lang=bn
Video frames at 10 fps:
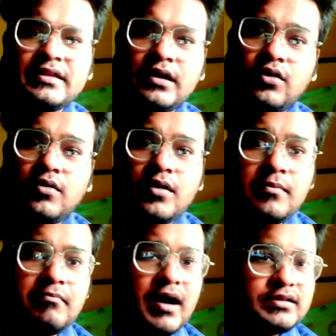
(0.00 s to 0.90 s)
দেখো
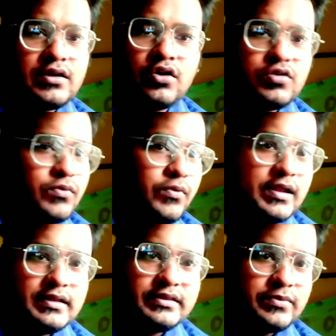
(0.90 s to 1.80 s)
মা তার
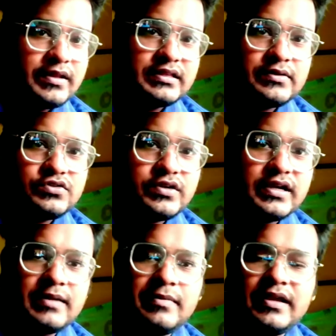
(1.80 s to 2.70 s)
অটোমোবাইল তোমরা দেখতে পাচ্ছ
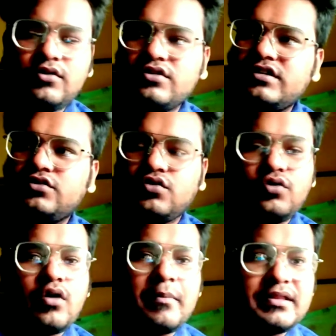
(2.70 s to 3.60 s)
এখানে ব্লিঙ্ক করছে তো
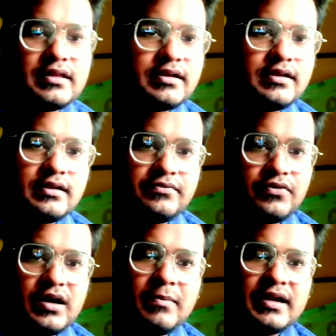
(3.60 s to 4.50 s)
আমি তার
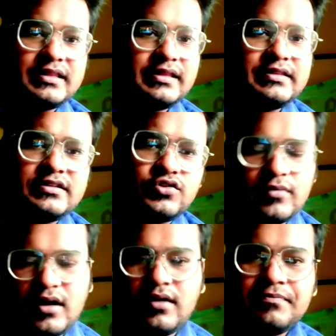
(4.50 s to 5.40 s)
ফোন নাম্বারটা দিয়ে দিচ্ছি
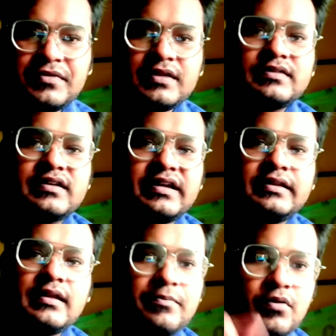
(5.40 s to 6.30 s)
তোমরা
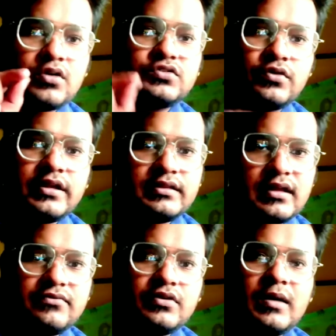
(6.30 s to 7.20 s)
স্ক্রিনটা ক্রস করে
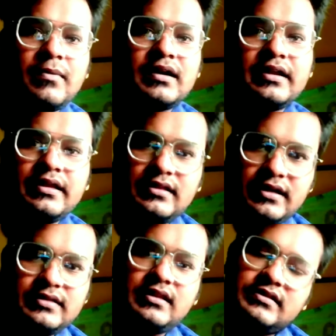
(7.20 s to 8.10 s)
তার ফোন নাম্বারটা নিয়ে
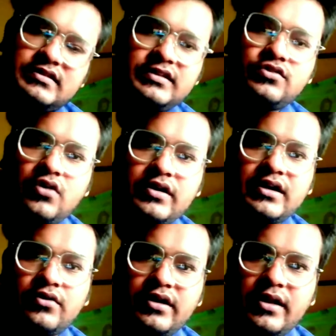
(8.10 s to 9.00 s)
তাকে তার সাথে একটু
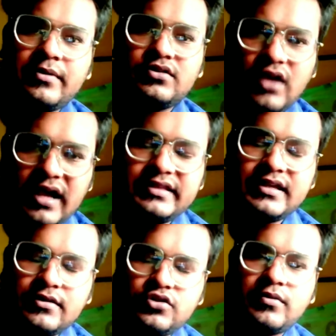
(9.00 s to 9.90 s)
কন্ট্যাক্ট করে নেবে আই
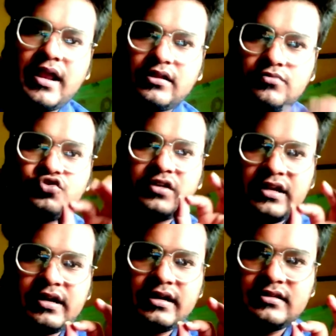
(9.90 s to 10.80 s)
থিঙ্ক তোমরা একদম
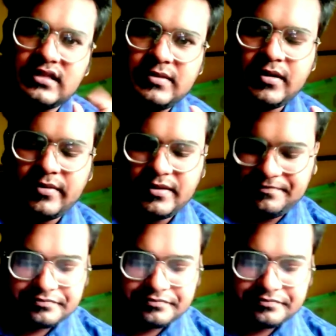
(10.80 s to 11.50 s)
সঠিক রেটটা জানতে পারবে